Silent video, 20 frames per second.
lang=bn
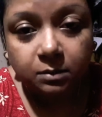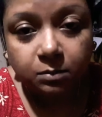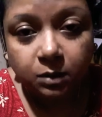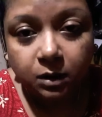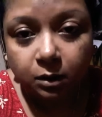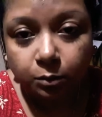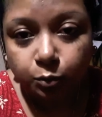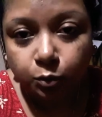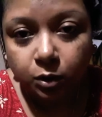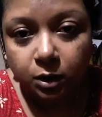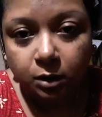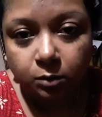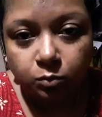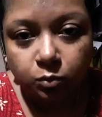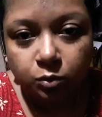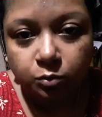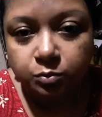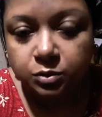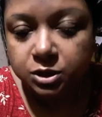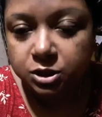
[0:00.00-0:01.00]
জামা কাপড়
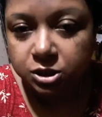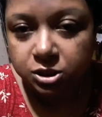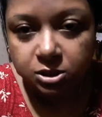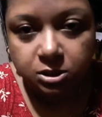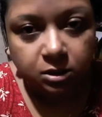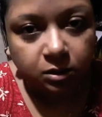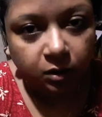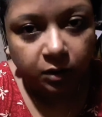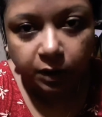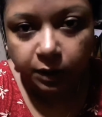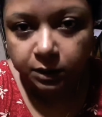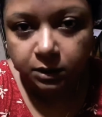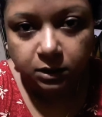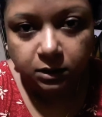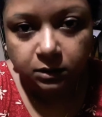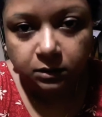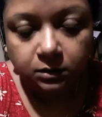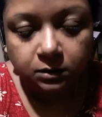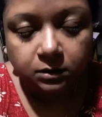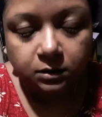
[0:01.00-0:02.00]
আনবো বৃষ্টি
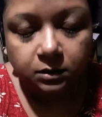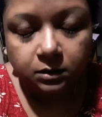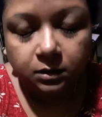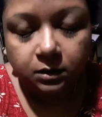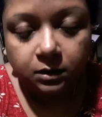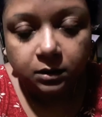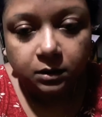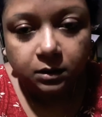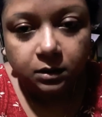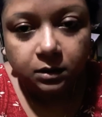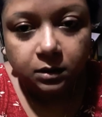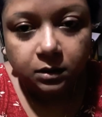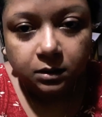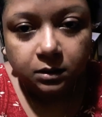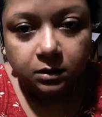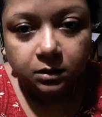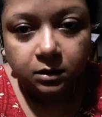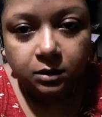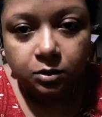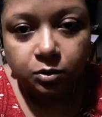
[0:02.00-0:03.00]
হয়নি
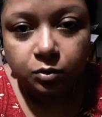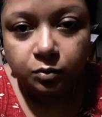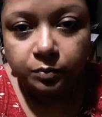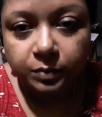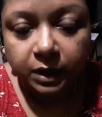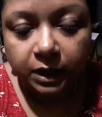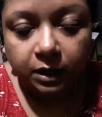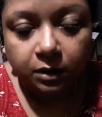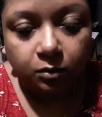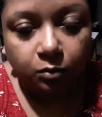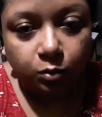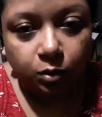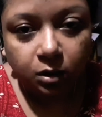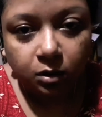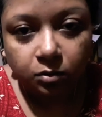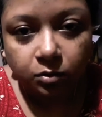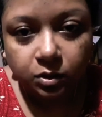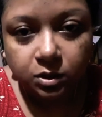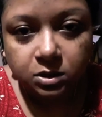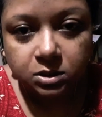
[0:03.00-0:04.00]
কিন্তু মেঘ করে
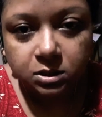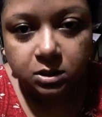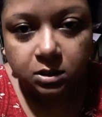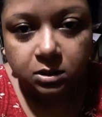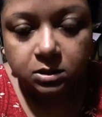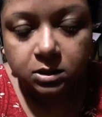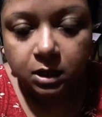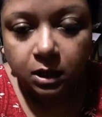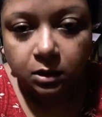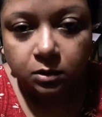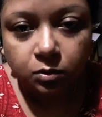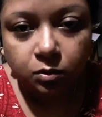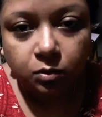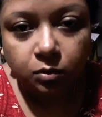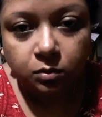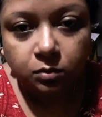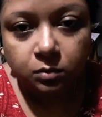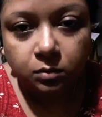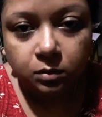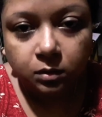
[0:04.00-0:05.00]
রয়েছে যাই
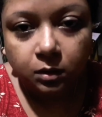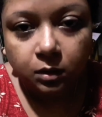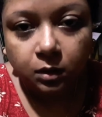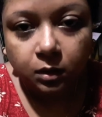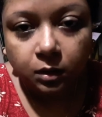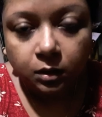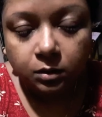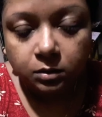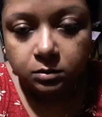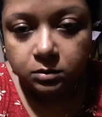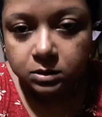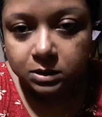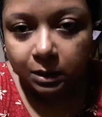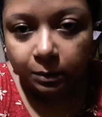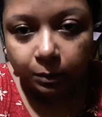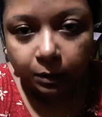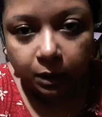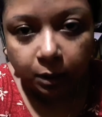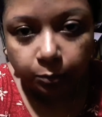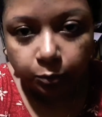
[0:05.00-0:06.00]
হোক
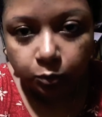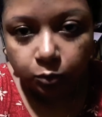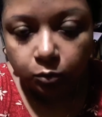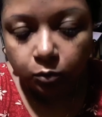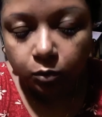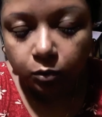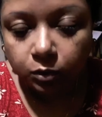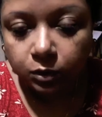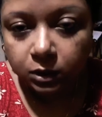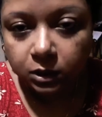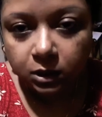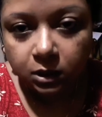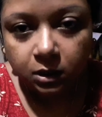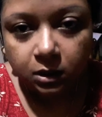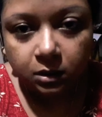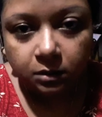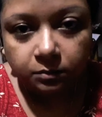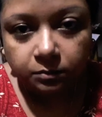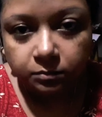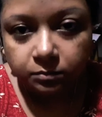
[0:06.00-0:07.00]
জামা কাপড়গুলো নিয়ে
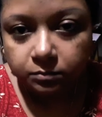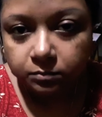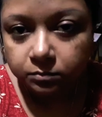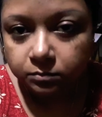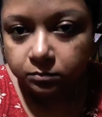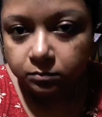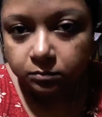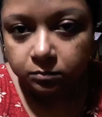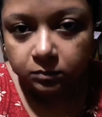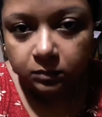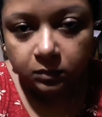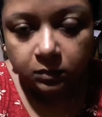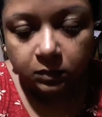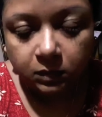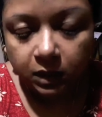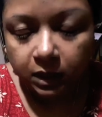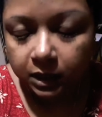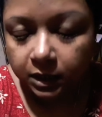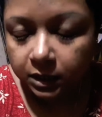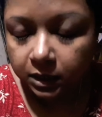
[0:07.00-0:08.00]

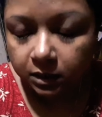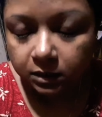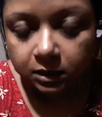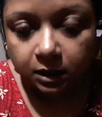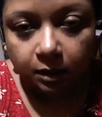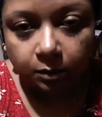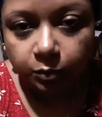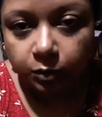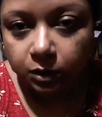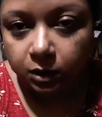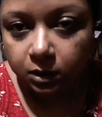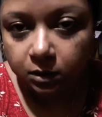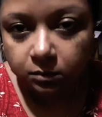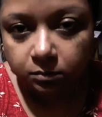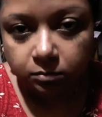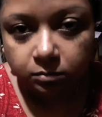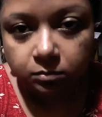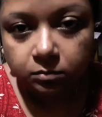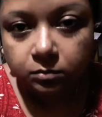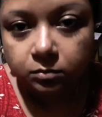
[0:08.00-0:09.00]
এনে তারপরে
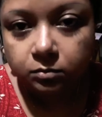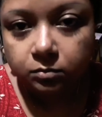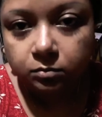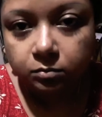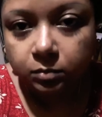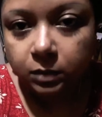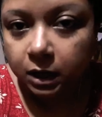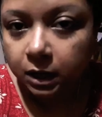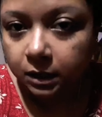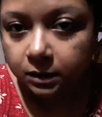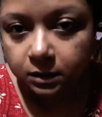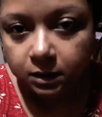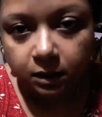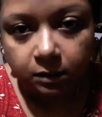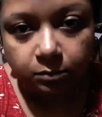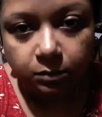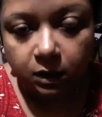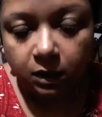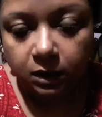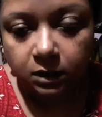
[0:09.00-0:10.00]

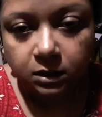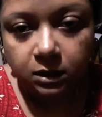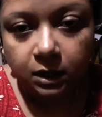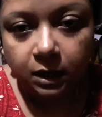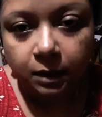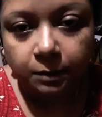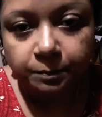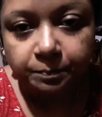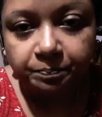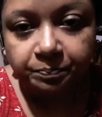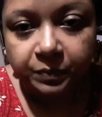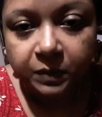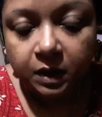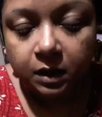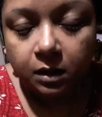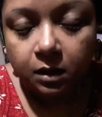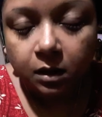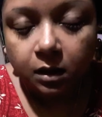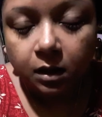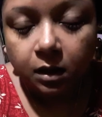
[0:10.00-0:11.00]
বারান্দায় মেলে দিলাম
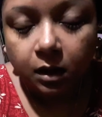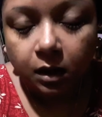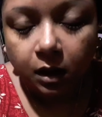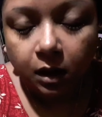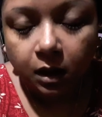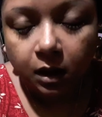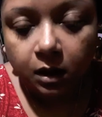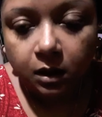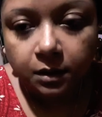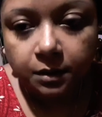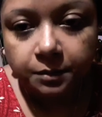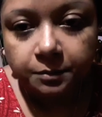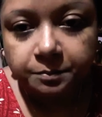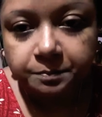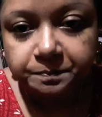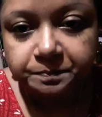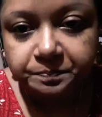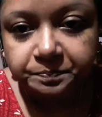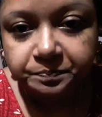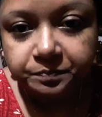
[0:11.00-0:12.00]
আর
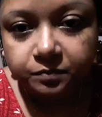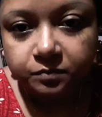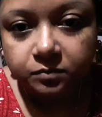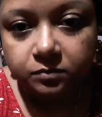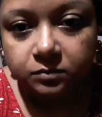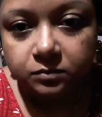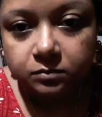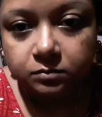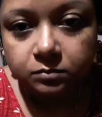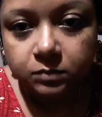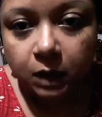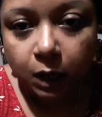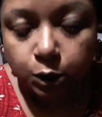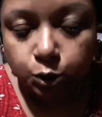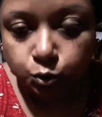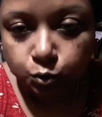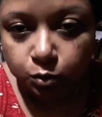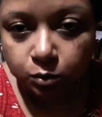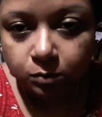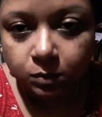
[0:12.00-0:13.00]

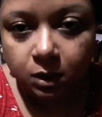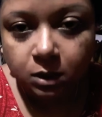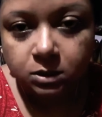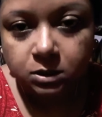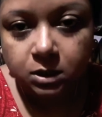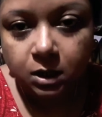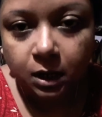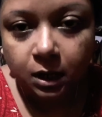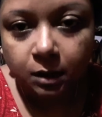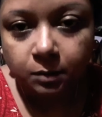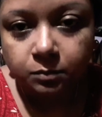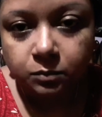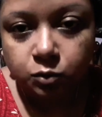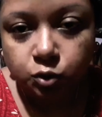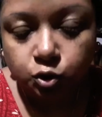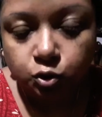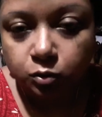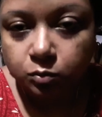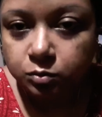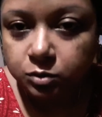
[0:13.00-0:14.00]
বাসন মাজলাম
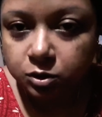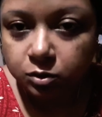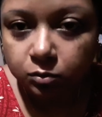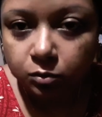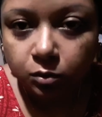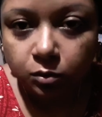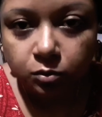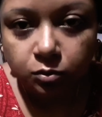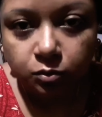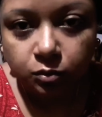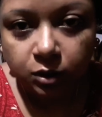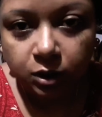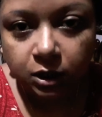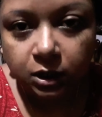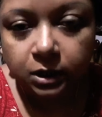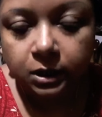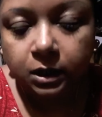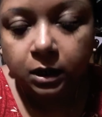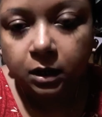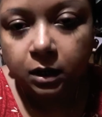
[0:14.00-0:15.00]
সবজিগুলো
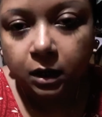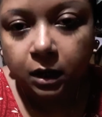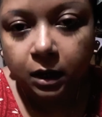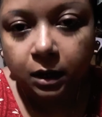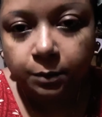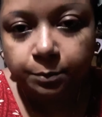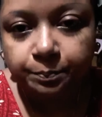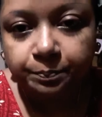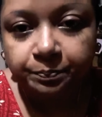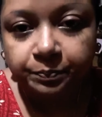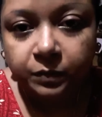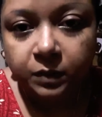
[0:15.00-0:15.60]
ঢুকিয়ে রাখলাম